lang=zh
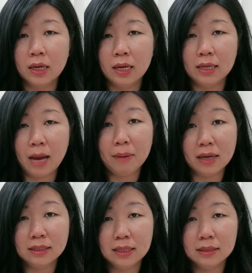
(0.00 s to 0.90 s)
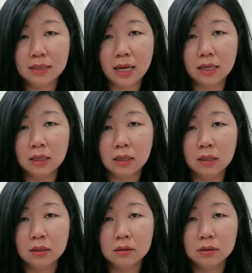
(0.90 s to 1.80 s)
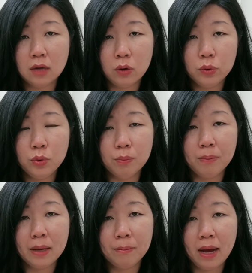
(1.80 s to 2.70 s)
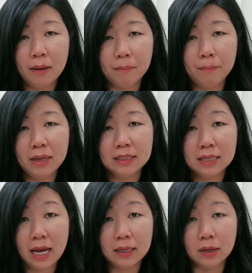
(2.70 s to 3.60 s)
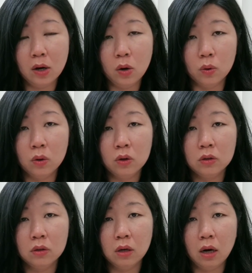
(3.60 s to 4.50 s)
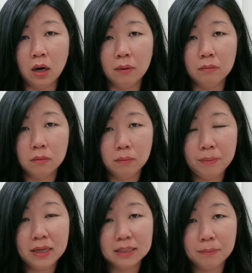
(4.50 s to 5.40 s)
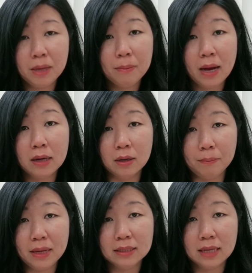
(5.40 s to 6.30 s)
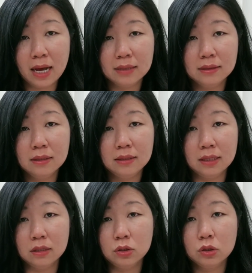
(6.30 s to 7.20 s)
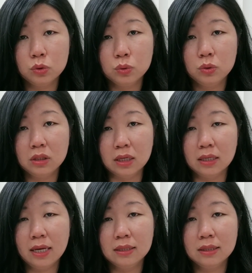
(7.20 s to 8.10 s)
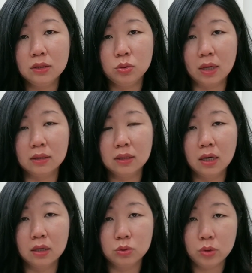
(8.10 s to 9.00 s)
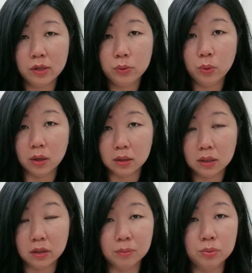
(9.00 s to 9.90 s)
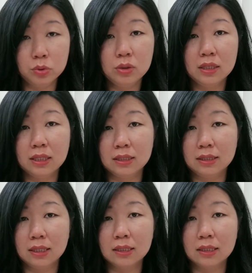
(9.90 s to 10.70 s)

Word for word: 亚马谢在遭遇背叛被杀以后，啊，被背叛和被杀，这显示出人类政权的脆弱和不确定性。